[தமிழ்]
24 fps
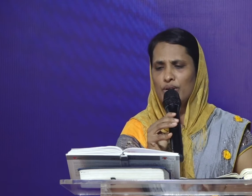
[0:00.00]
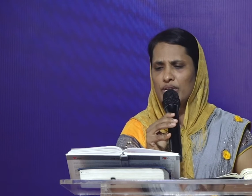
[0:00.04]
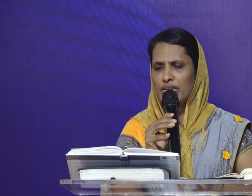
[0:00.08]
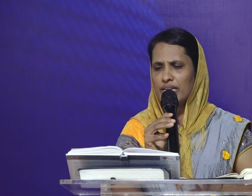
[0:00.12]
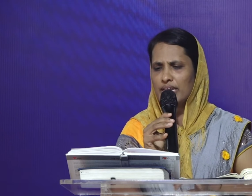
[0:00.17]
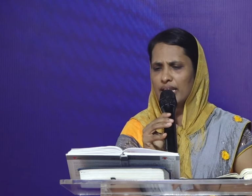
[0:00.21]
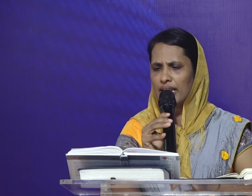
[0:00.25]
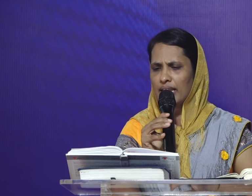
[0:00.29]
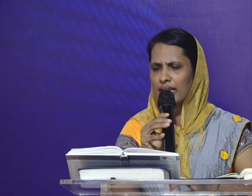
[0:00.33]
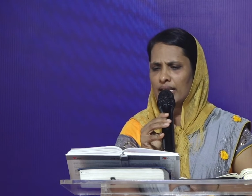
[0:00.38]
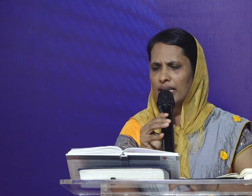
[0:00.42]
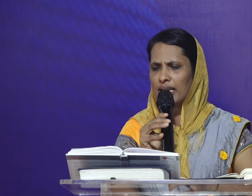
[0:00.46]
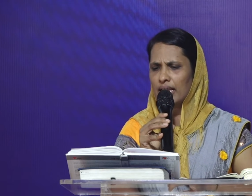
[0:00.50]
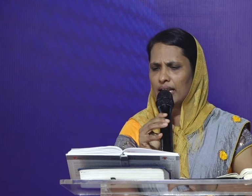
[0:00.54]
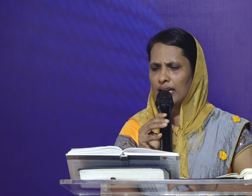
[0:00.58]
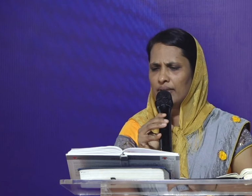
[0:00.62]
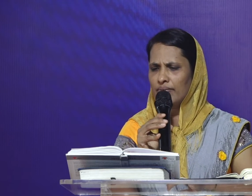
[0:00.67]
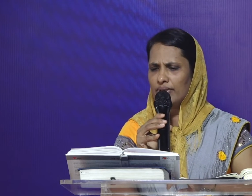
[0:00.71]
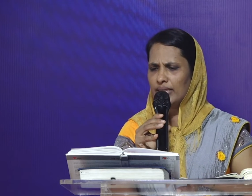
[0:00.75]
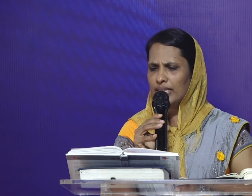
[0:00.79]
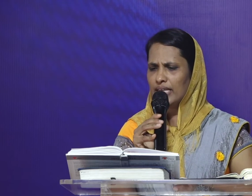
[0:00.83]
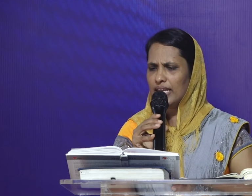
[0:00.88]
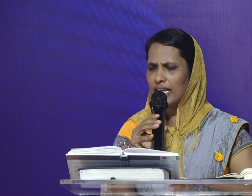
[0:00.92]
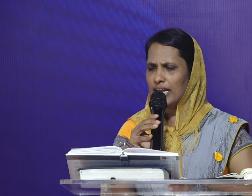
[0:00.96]
ஒன்னு ஏ
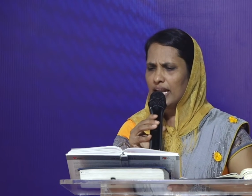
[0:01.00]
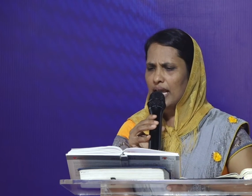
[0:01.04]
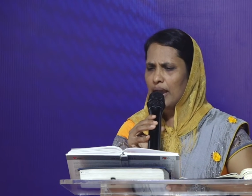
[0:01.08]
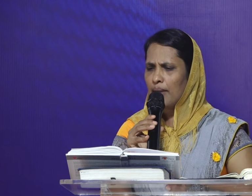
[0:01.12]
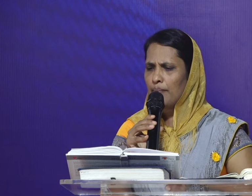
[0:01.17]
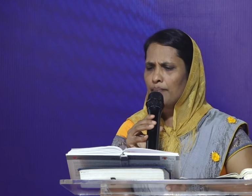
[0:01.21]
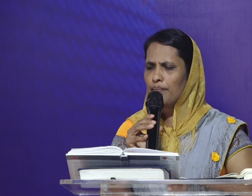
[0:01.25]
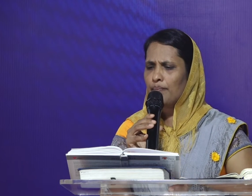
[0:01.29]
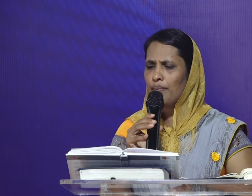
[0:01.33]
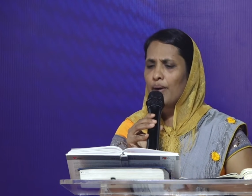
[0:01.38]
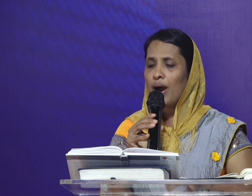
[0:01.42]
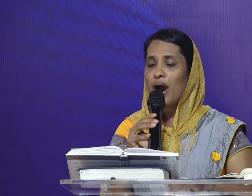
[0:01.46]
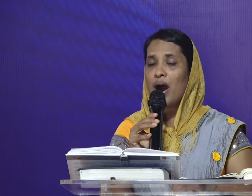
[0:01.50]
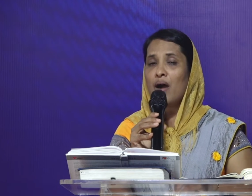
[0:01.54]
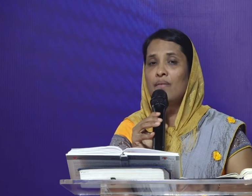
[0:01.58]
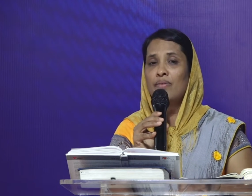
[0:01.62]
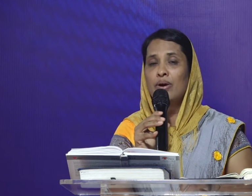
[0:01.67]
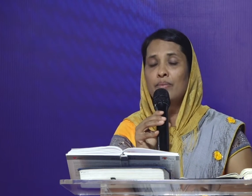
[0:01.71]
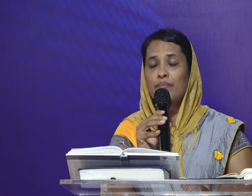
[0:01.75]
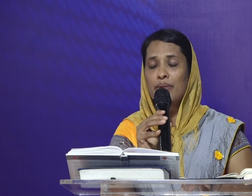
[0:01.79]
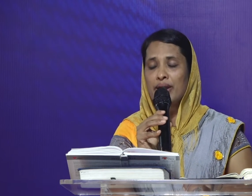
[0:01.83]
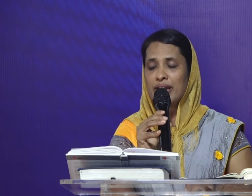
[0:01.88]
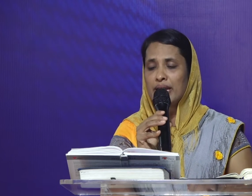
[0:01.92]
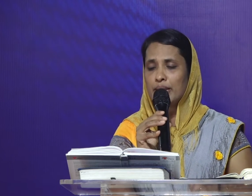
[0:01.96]
எழுபத்தி ஏழா
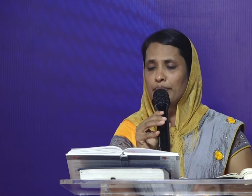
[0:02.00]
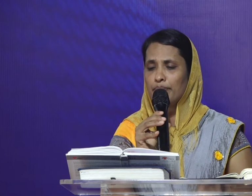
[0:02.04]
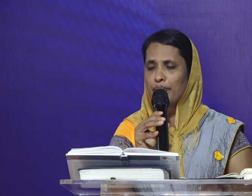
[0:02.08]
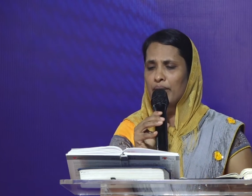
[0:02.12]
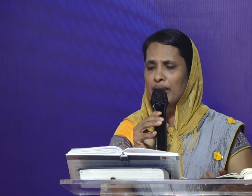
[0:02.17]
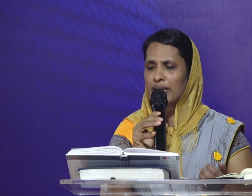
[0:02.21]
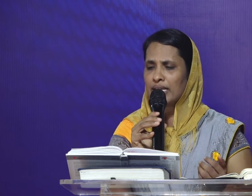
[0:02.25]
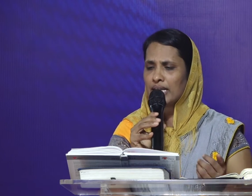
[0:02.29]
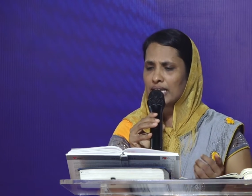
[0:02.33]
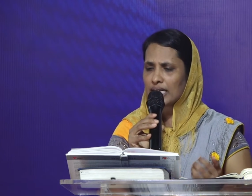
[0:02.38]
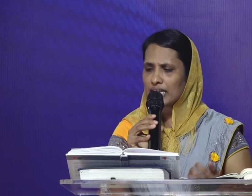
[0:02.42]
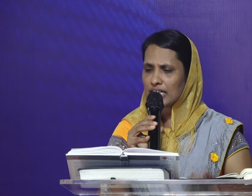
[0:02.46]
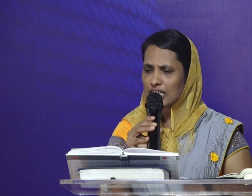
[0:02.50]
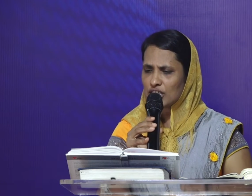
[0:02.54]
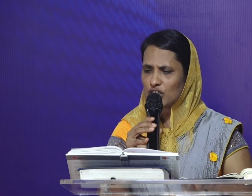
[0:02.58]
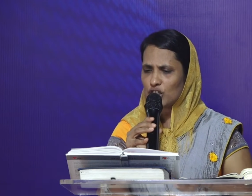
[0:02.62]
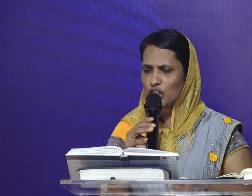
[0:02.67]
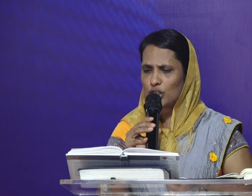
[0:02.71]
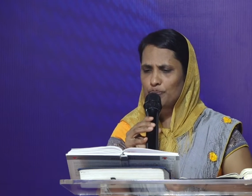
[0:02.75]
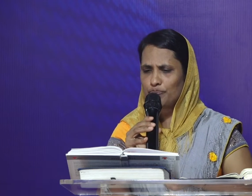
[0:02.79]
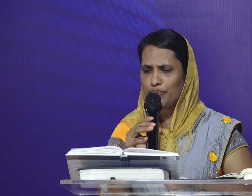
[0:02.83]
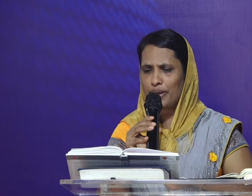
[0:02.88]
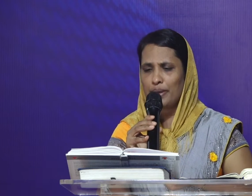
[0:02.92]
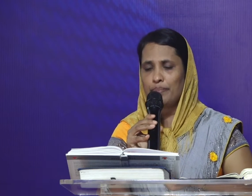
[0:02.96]
பாவ மன்னிப்பாகிய
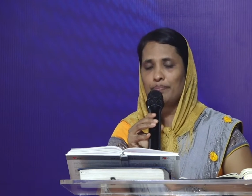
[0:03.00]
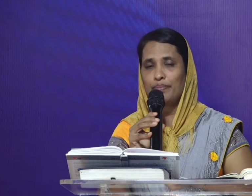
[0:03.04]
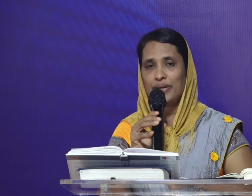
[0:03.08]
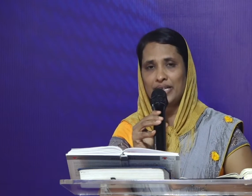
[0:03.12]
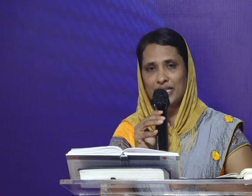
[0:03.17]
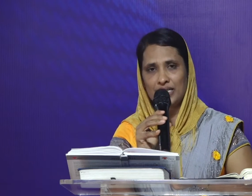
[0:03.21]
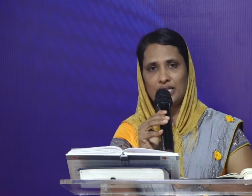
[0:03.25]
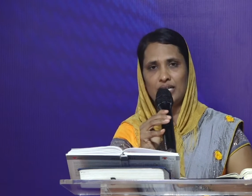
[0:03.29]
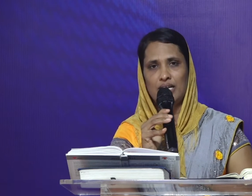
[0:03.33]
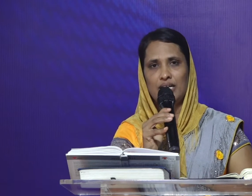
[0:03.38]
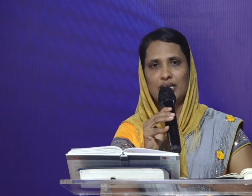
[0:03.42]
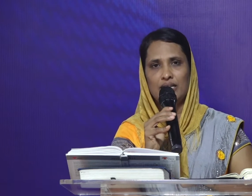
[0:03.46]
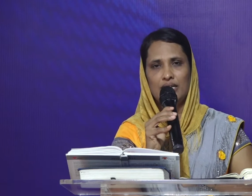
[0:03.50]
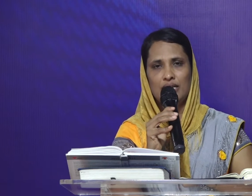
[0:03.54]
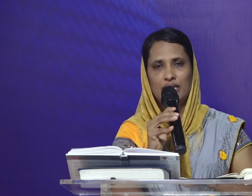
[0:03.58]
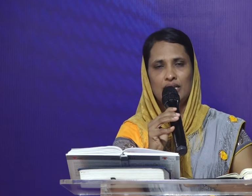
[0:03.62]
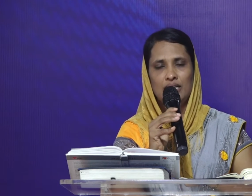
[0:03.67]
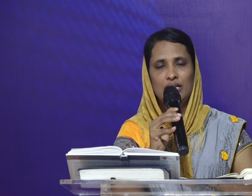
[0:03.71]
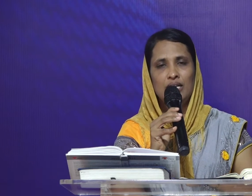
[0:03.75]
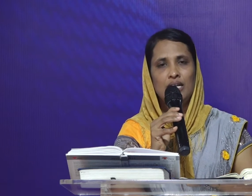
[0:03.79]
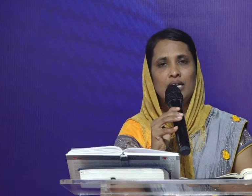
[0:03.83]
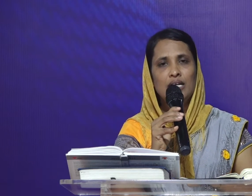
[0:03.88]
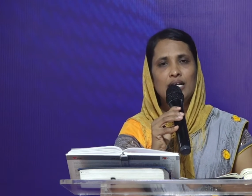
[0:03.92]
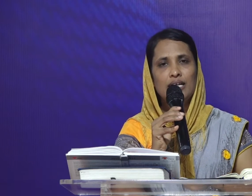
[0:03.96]
ரட்சிப்பை பெற்றார்கள்